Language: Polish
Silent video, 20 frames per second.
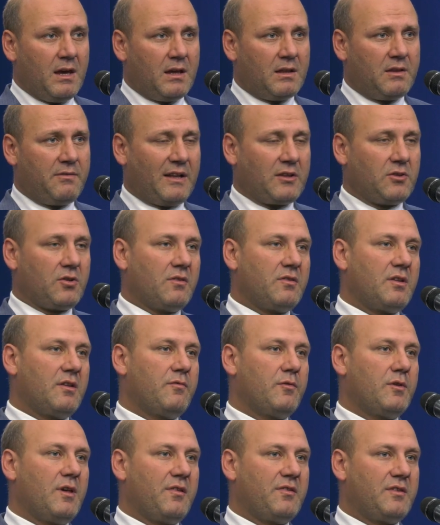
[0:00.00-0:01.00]

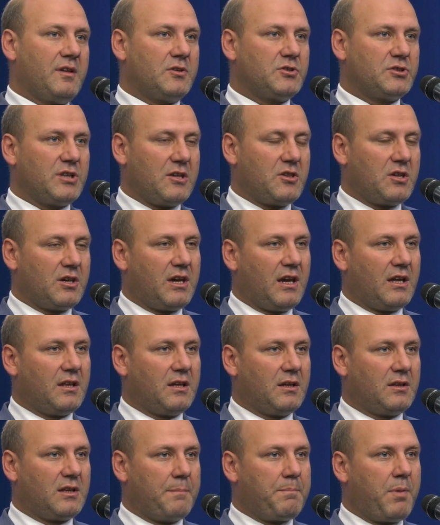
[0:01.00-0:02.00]
2023,
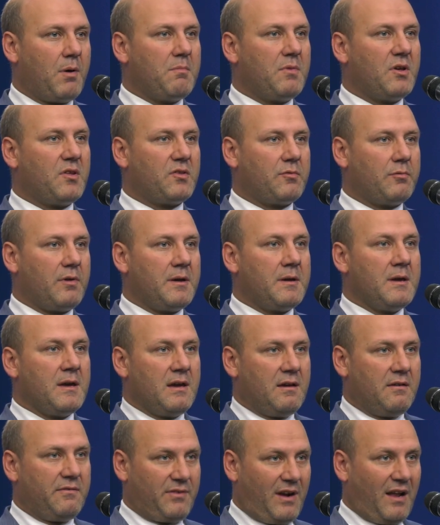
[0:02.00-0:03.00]
kiedy te pomysły
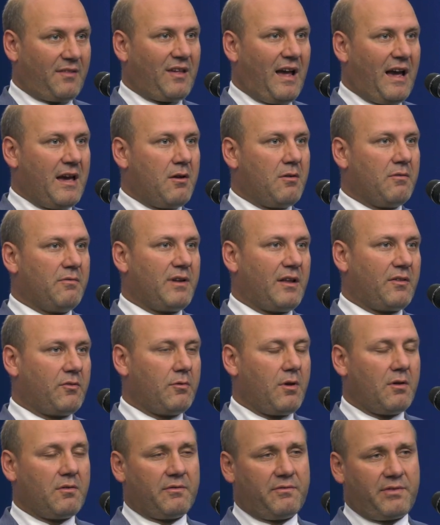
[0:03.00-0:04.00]
wracają,
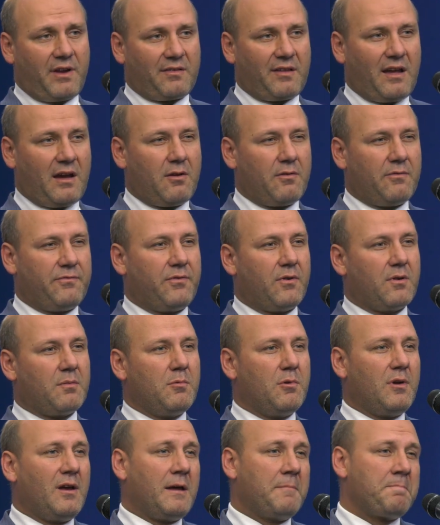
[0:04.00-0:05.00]
wracają, wracają w
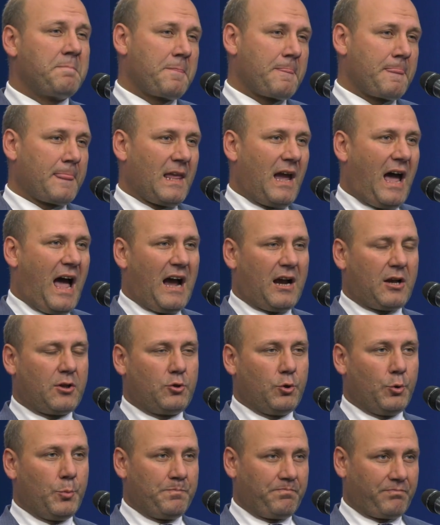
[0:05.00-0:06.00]
formule
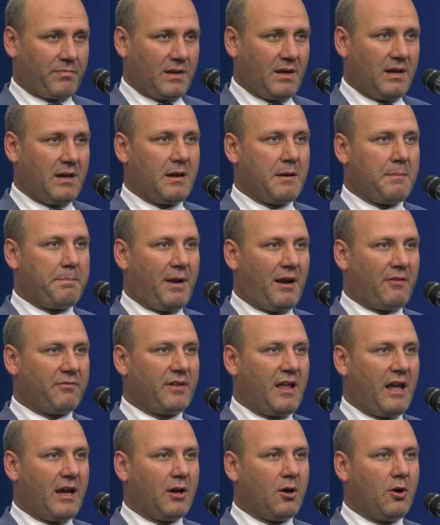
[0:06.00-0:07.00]
aktu e,
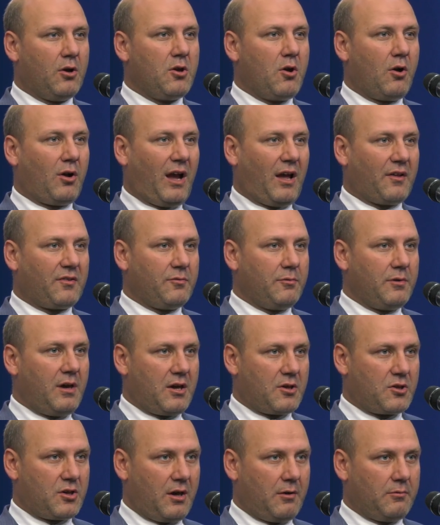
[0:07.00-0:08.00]
prawnego i
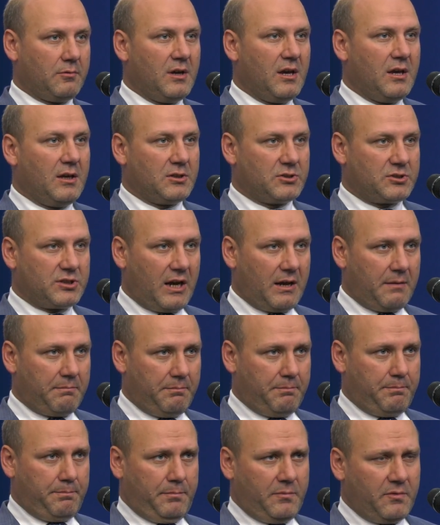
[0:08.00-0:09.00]
okazuje się, że
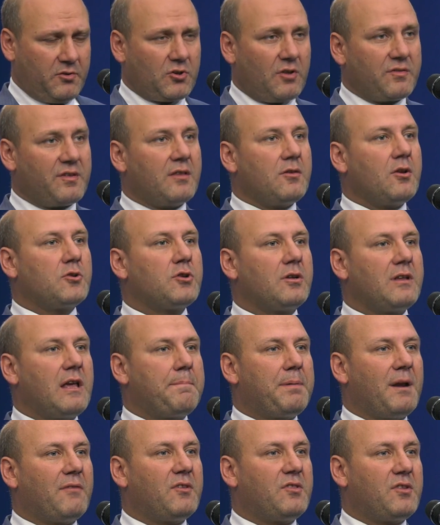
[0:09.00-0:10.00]
rząd Zjednoczonej
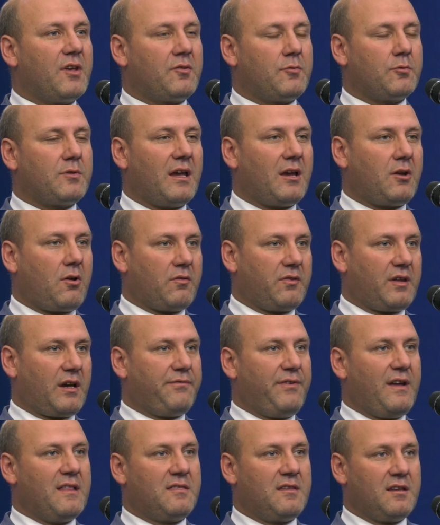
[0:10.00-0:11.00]
Prawicy jest tutaj
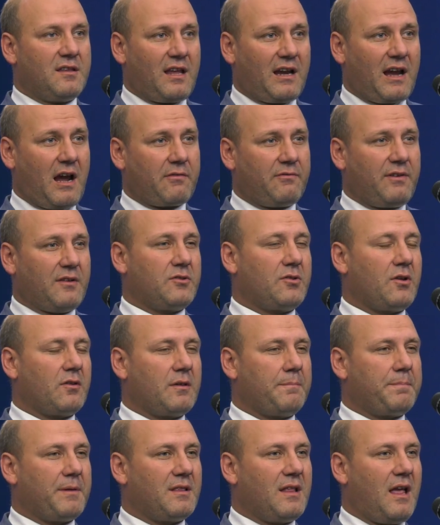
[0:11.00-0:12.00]
konsekwentny, tak jak w
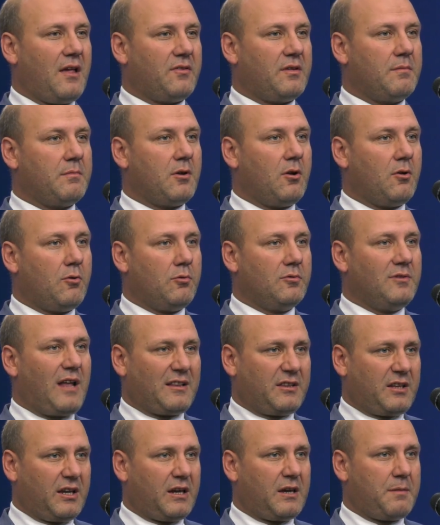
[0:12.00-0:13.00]
2015 roku
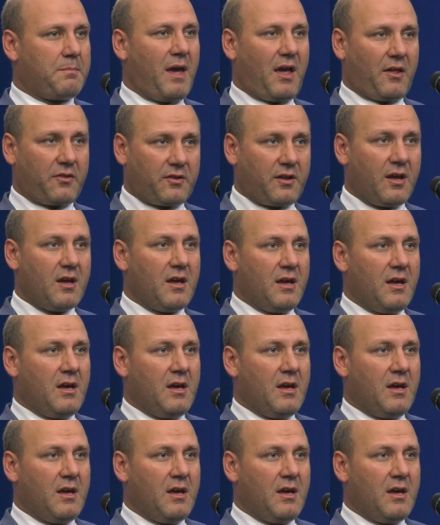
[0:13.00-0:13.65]
natychmiast